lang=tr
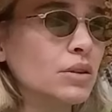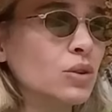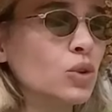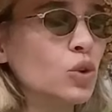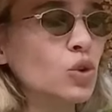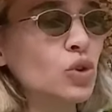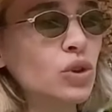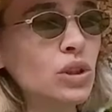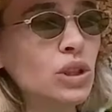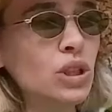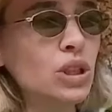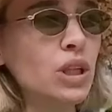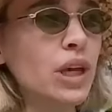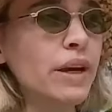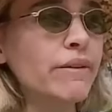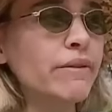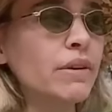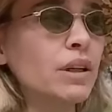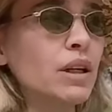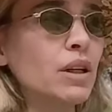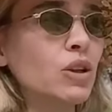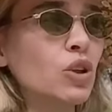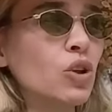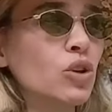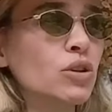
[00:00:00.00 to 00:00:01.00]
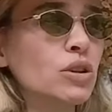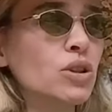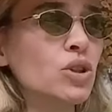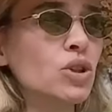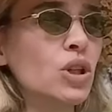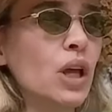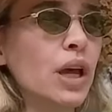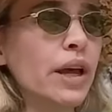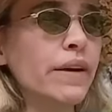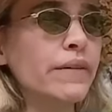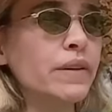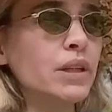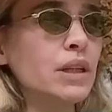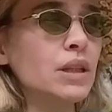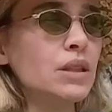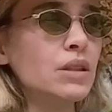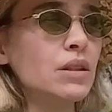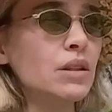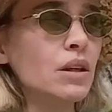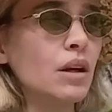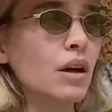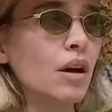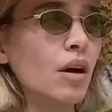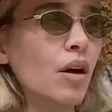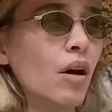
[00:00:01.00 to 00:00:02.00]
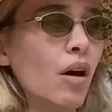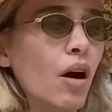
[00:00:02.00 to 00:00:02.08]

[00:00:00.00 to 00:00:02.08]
Çocuk için evlilik alıyoruz işte aynen, evliyiz. Aynen.